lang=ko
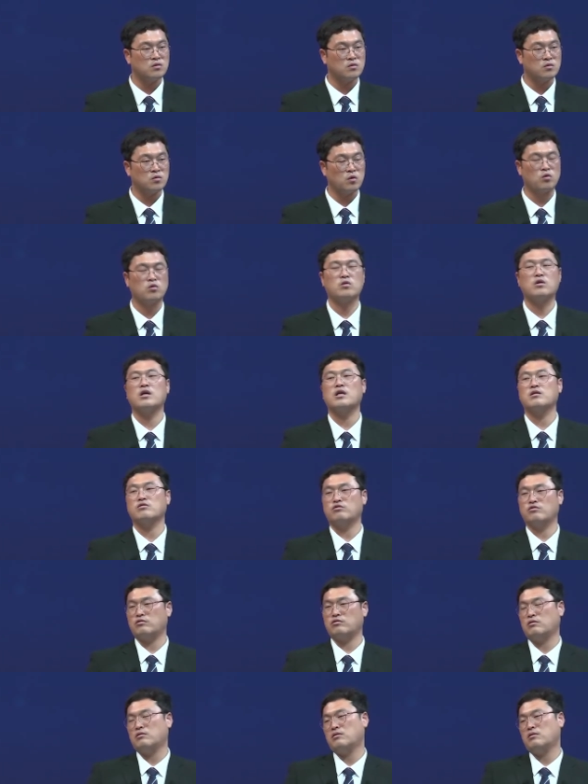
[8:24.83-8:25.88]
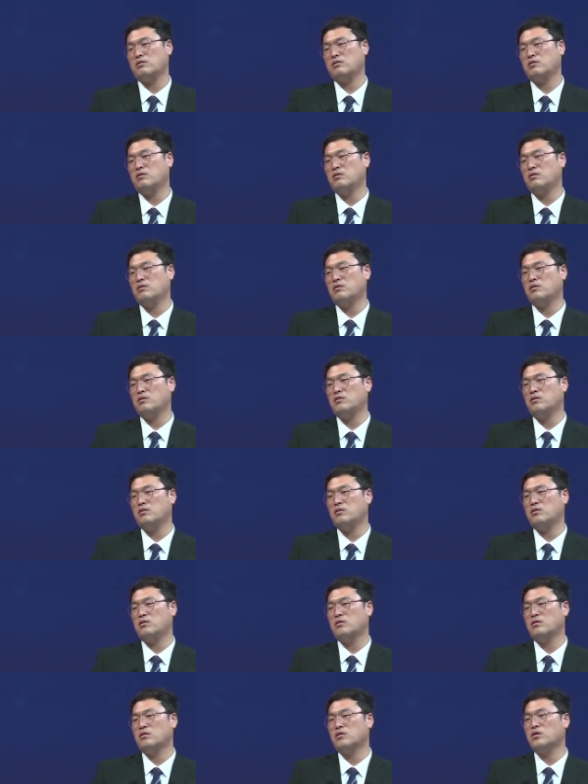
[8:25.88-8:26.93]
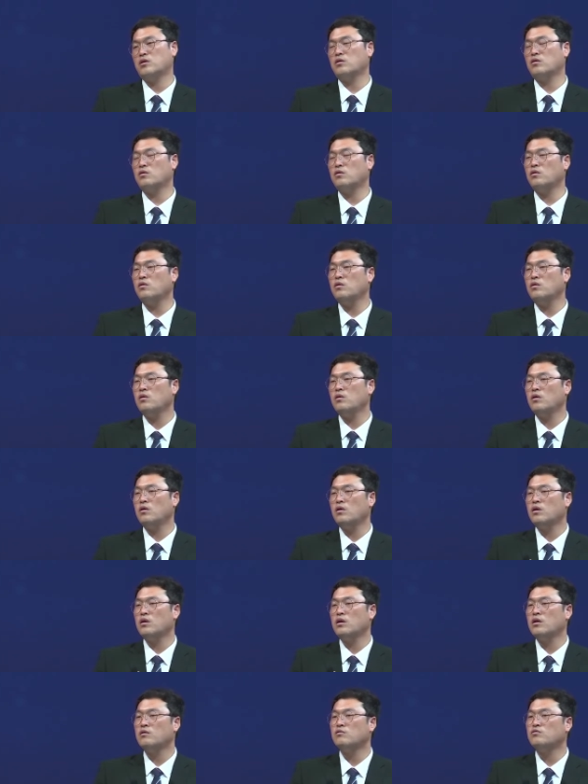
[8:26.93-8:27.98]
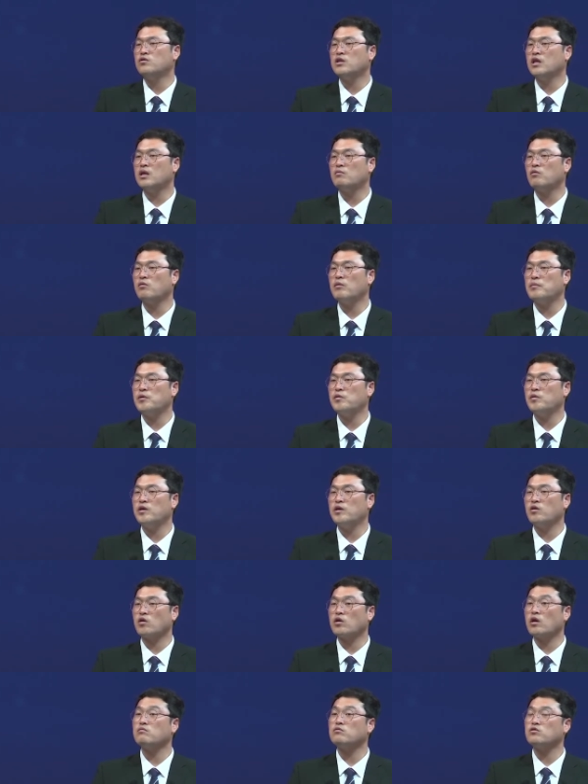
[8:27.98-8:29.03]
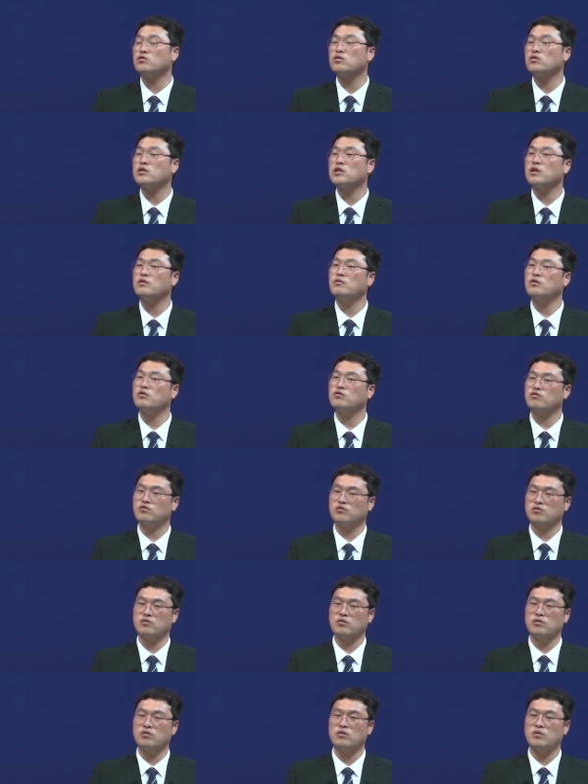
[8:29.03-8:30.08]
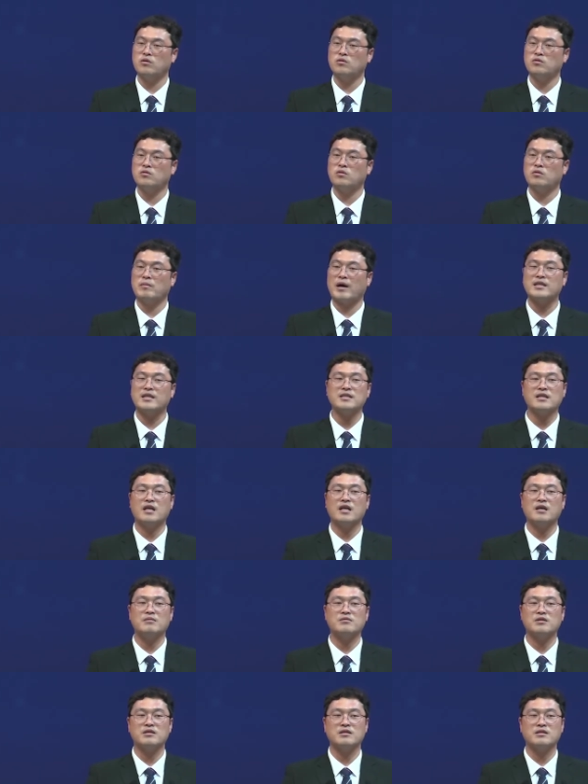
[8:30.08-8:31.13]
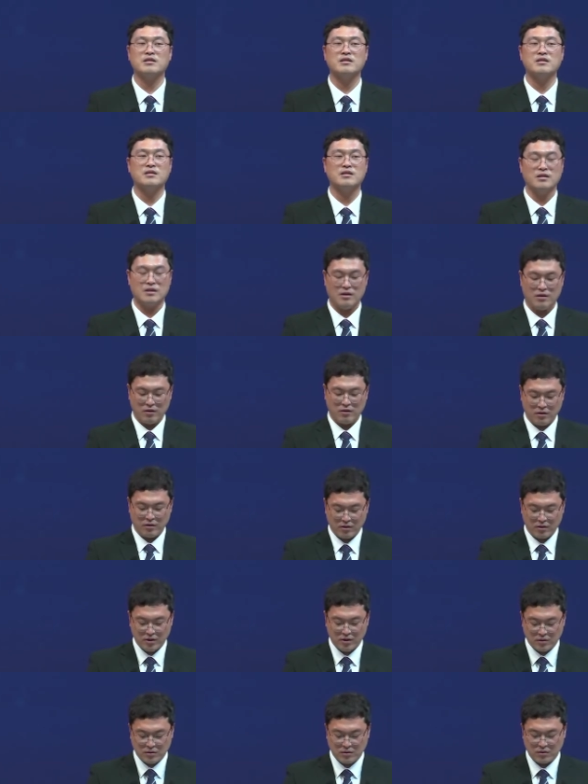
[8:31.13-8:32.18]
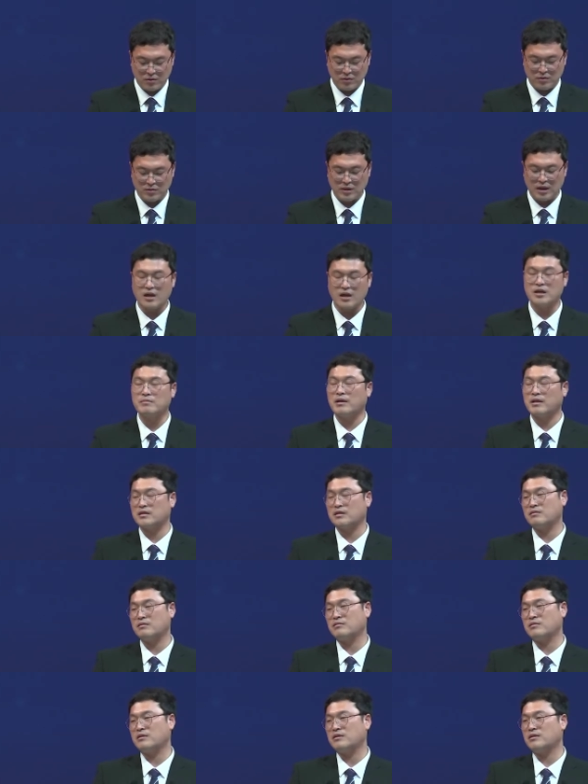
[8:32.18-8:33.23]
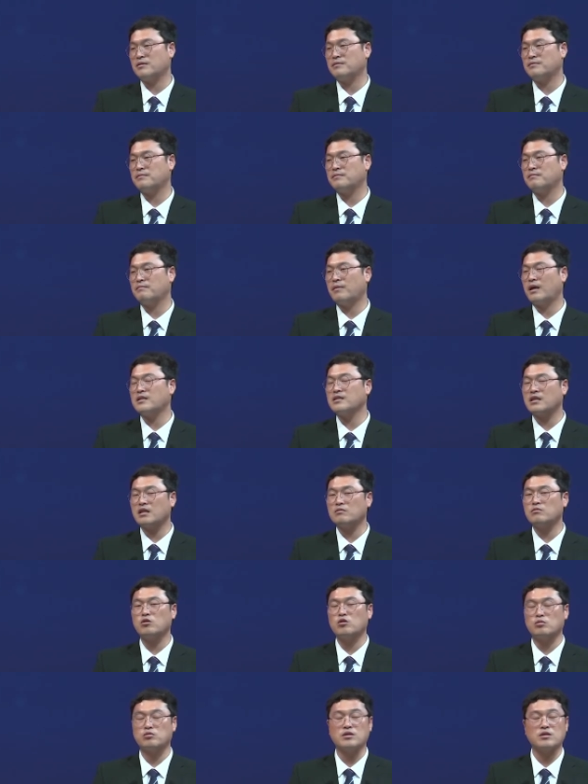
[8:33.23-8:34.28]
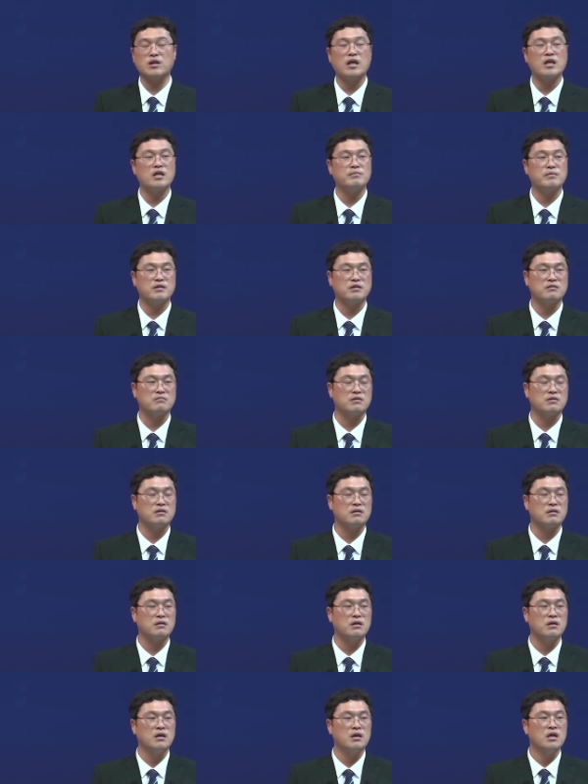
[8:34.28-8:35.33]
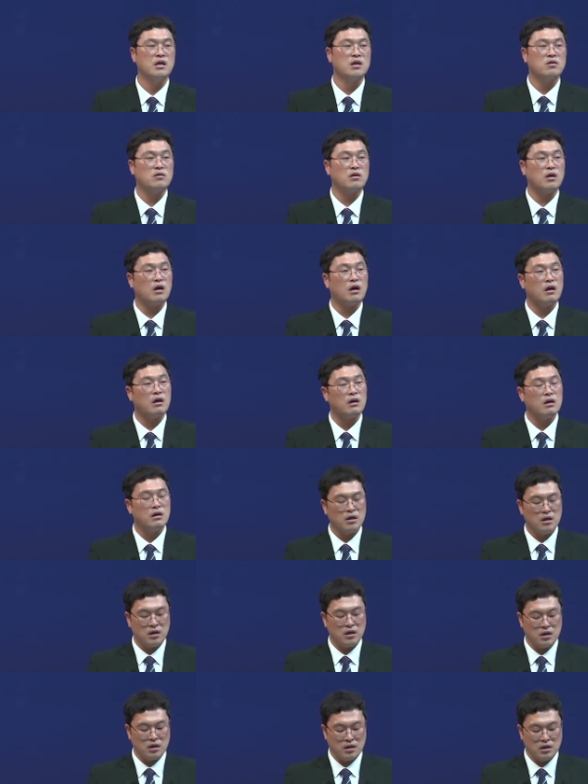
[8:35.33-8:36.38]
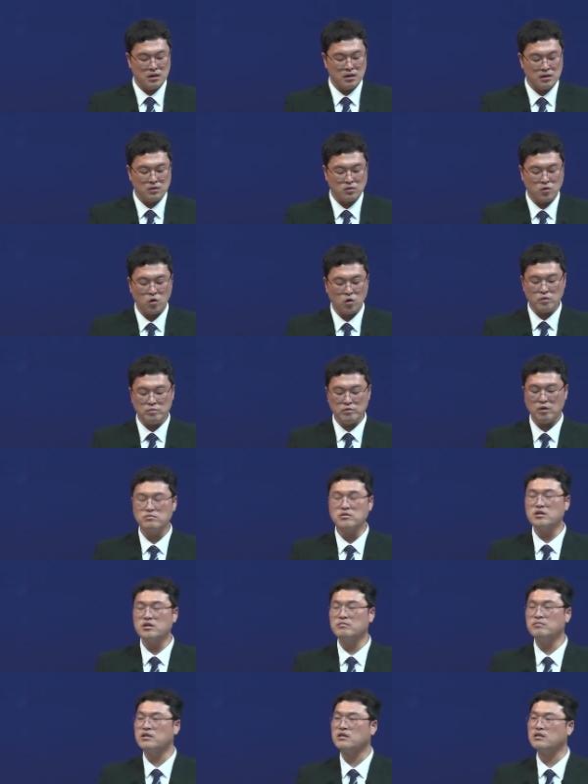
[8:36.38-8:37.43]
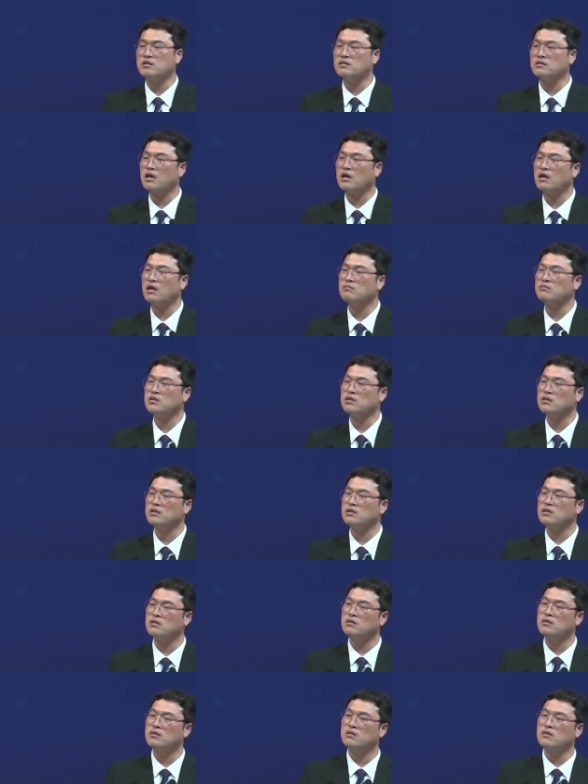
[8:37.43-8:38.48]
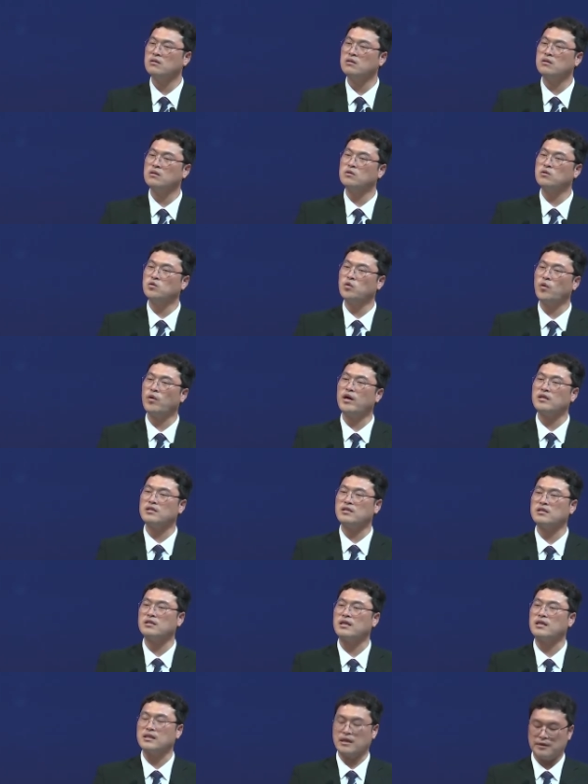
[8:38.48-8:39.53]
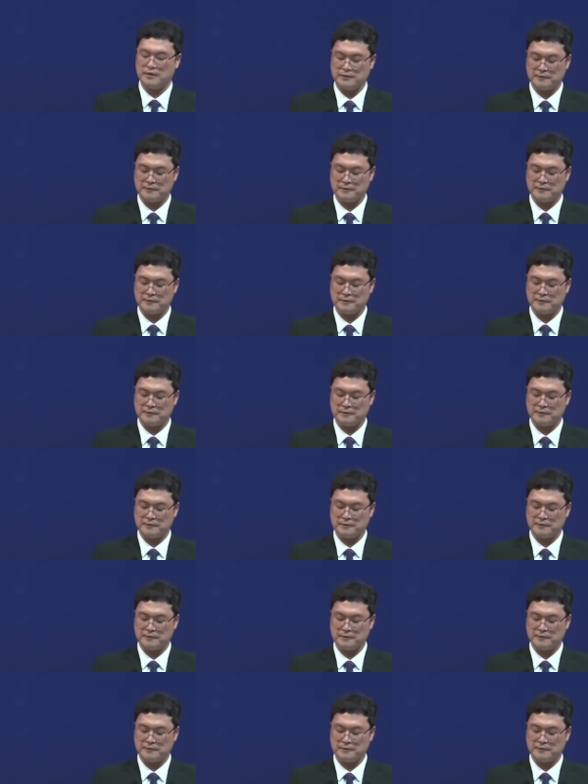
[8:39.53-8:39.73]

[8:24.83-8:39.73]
돋궈주죠. 그리고 우리의 몸에 필요한 영양분도 채워주고 또 많은 사람들이 어, 또 사랑을 받습니다. 많은 사람들로부터 사랑을 받습니다. 그러나 소금이 없는 음식은 사람들이 좋아하지 않아요.